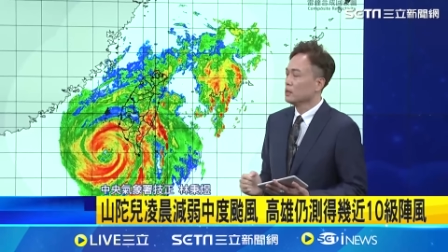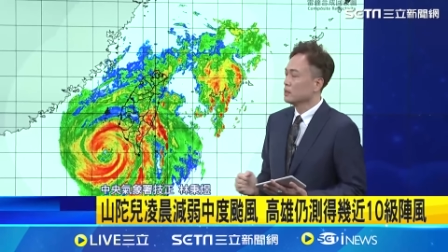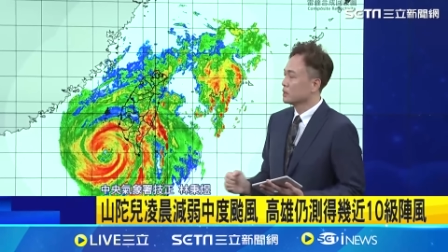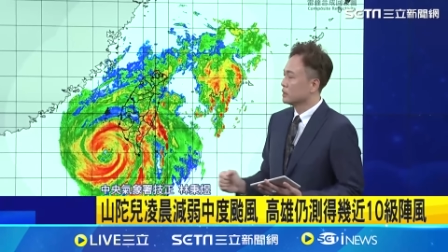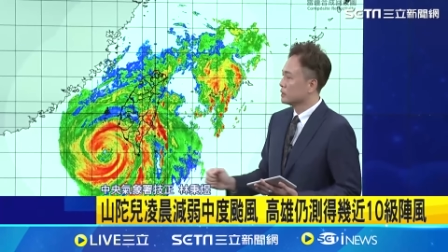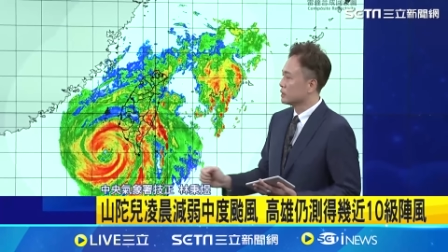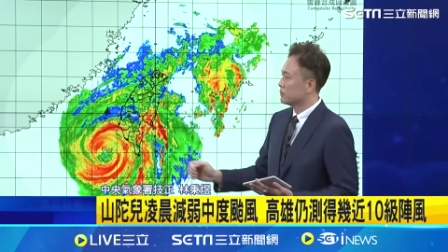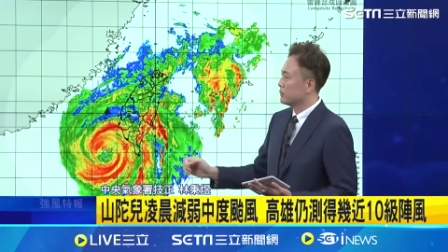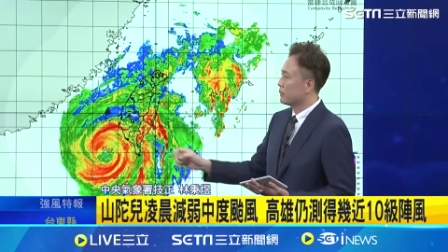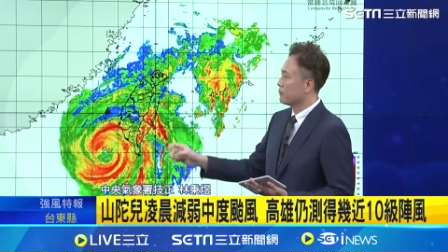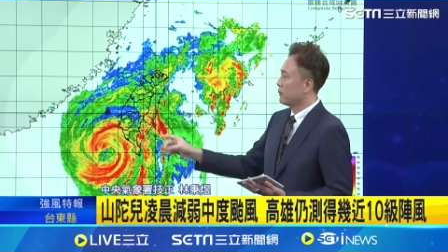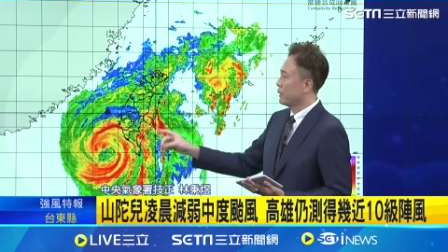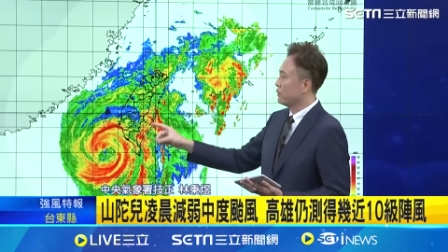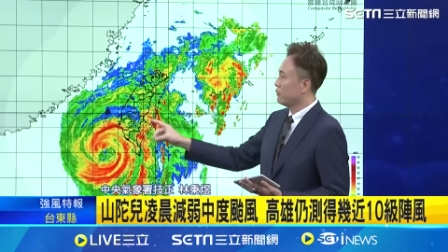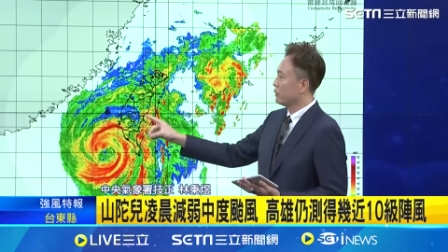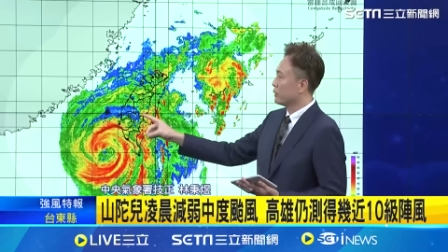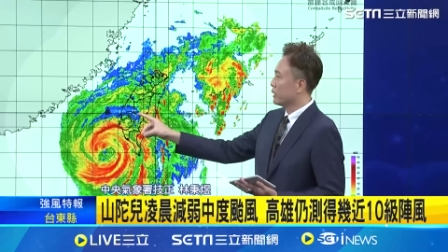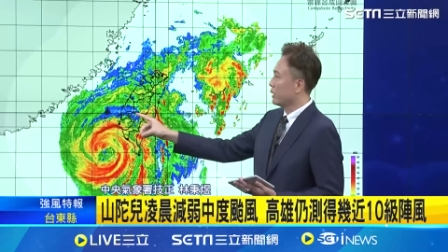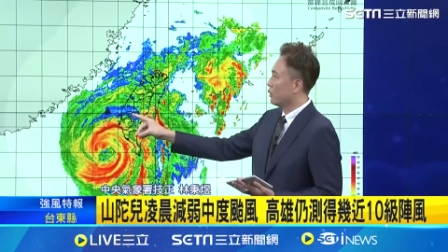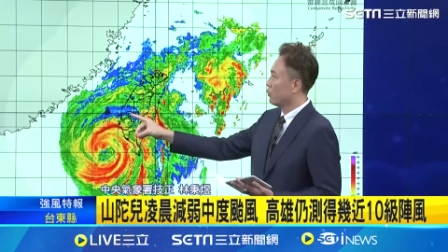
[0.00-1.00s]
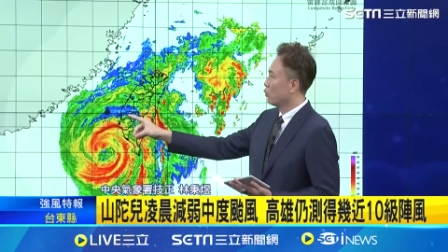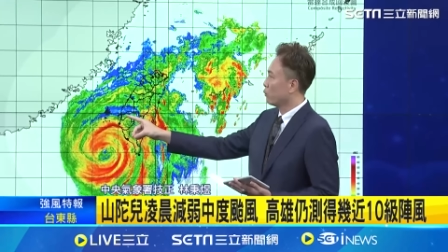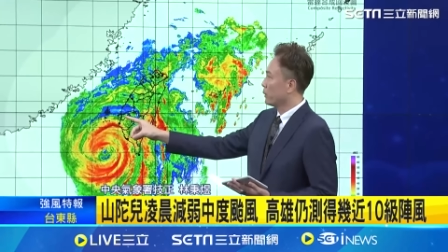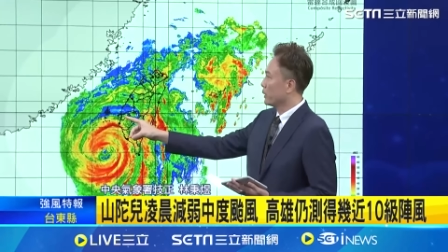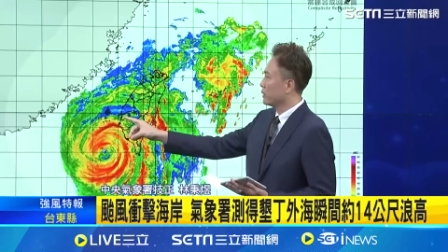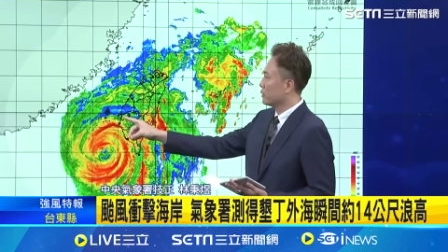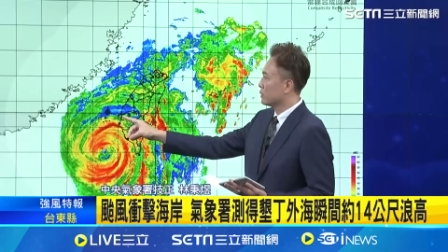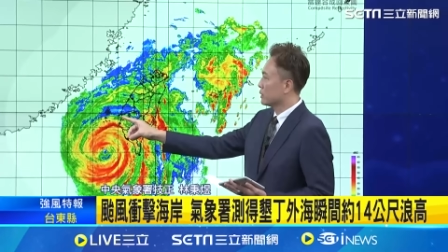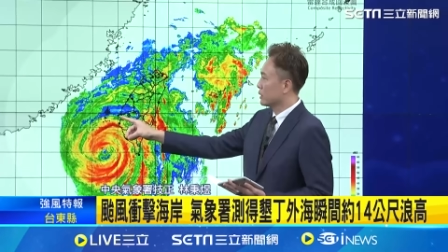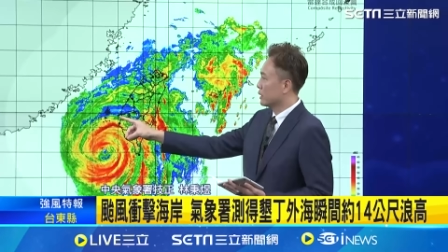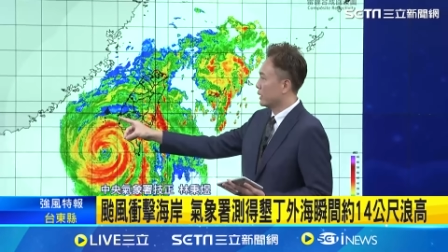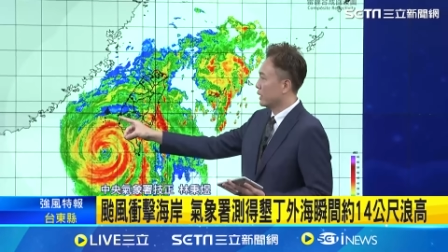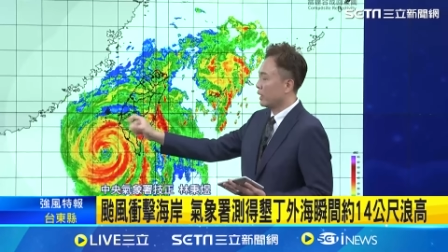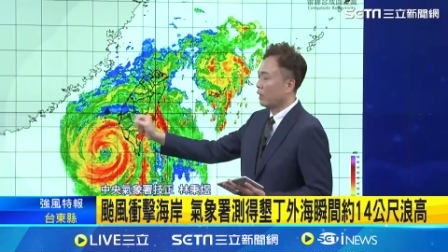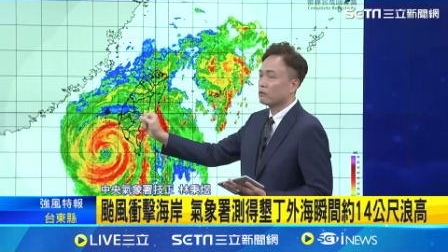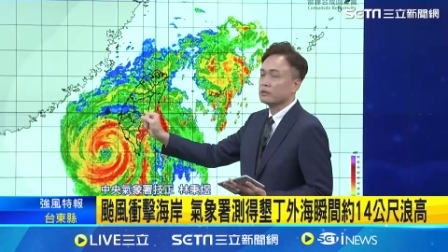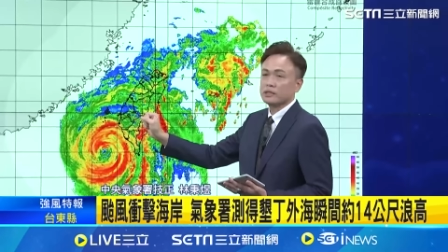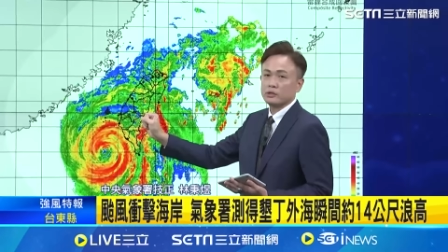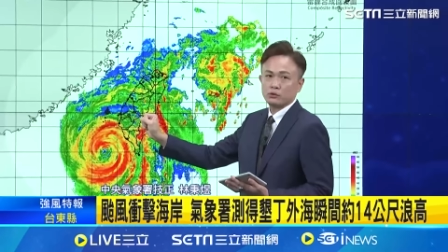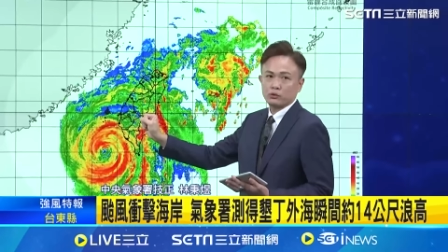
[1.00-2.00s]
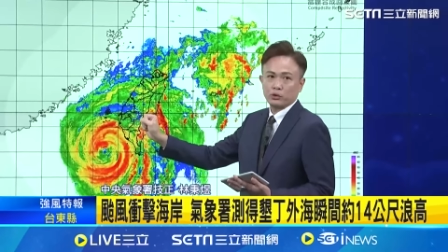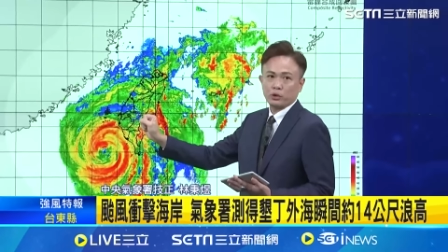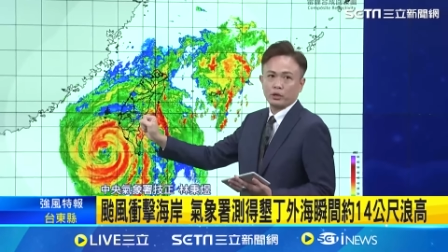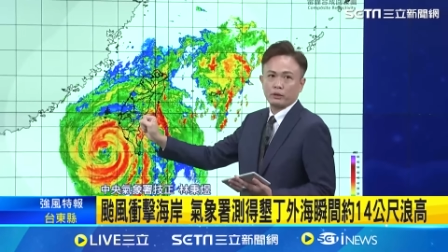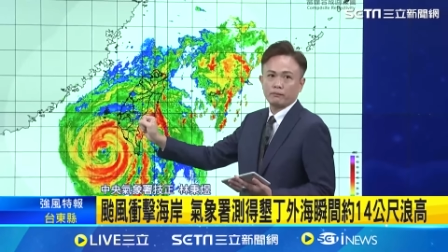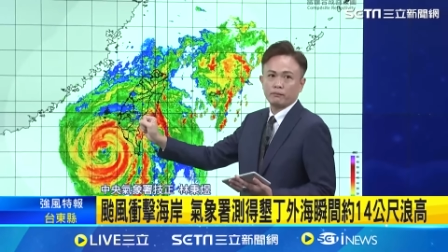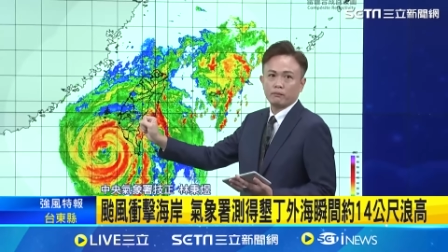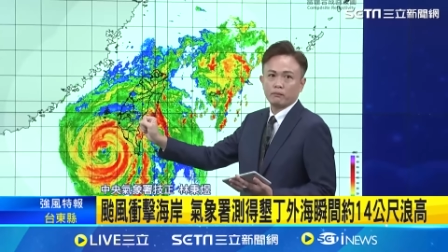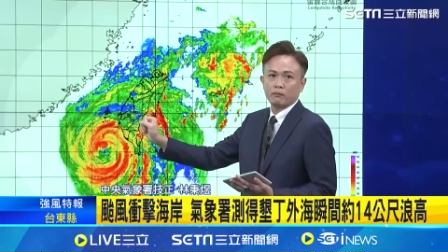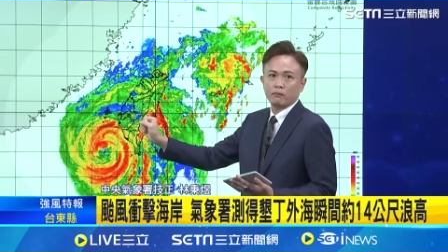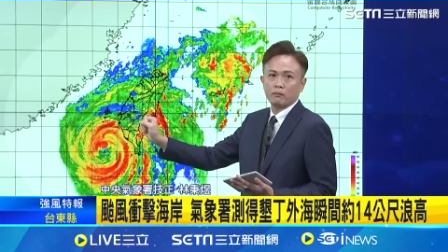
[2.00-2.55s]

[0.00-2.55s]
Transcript: 请这边朋友一定要务必提高警觉。